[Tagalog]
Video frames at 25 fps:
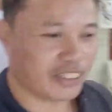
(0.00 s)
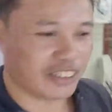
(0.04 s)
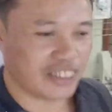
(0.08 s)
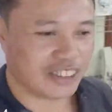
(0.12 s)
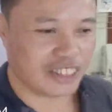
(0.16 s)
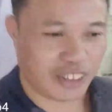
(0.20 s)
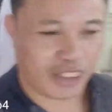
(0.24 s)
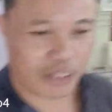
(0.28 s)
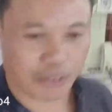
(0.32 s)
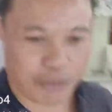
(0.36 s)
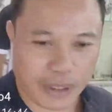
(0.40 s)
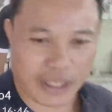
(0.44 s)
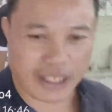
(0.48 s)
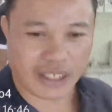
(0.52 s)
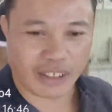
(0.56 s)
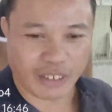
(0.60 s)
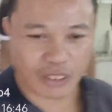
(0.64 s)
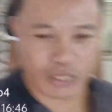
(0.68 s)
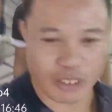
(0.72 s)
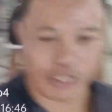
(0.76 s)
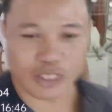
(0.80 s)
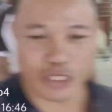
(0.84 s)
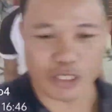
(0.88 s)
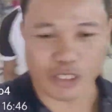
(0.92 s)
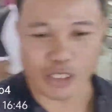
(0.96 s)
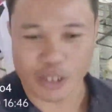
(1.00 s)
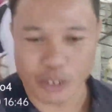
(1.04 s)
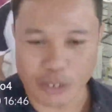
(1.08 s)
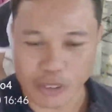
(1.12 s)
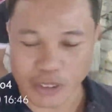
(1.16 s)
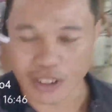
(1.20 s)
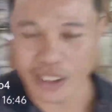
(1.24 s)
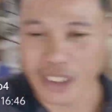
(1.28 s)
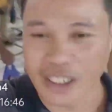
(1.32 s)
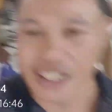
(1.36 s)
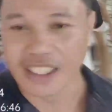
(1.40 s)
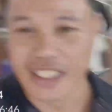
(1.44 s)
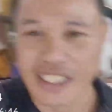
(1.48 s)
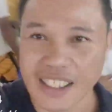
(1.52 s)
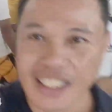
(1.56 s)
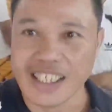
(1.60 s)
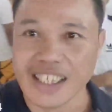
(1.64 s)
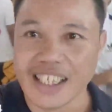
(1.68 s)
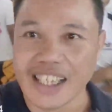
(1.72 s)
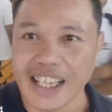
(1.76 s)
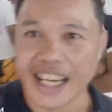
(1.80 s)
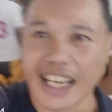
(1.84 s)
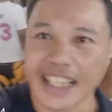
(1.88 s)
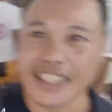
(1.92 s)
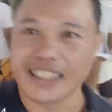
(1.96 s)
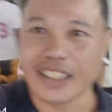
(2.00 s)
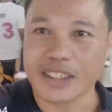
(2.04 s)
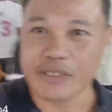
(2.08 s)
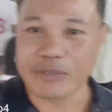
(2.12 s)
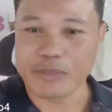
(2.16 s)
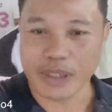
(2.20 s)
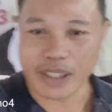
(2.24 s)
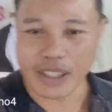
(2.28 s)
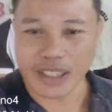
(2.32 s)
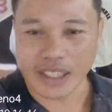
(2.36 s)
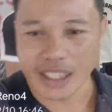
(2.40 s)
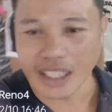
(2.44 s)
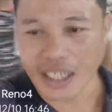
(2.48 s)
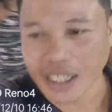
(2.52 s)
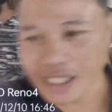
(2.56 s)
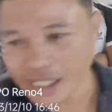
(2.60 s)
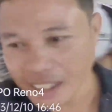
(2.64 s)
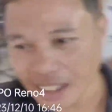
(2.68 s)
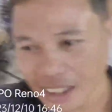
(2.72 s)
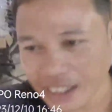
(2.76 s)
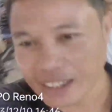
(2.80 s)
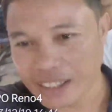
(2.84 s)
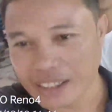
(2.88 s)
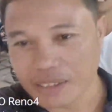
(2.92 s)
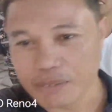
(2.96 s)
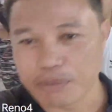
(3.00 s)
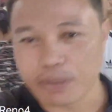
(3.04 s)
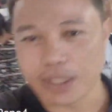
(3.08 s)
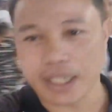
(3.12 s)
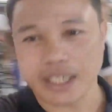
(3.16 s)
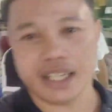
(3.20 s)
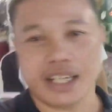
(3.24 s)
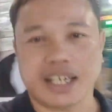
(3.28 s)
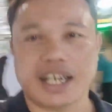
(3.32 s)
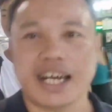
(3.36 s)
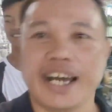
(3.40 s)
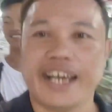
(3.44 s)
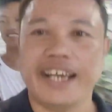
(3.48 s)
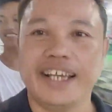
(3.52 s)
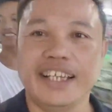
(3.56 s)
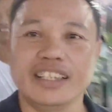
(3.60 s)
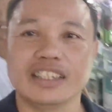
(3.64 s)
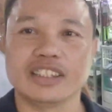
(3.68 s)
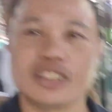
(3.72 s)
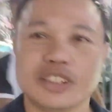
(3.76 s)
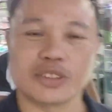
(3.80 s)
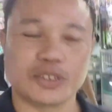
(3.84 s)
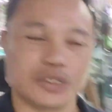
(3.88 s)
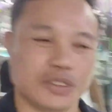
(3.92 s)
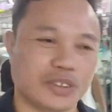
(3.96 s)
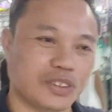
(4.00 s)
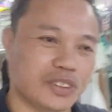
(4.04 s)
Ito yung magluluto ng ating mga makakain. So,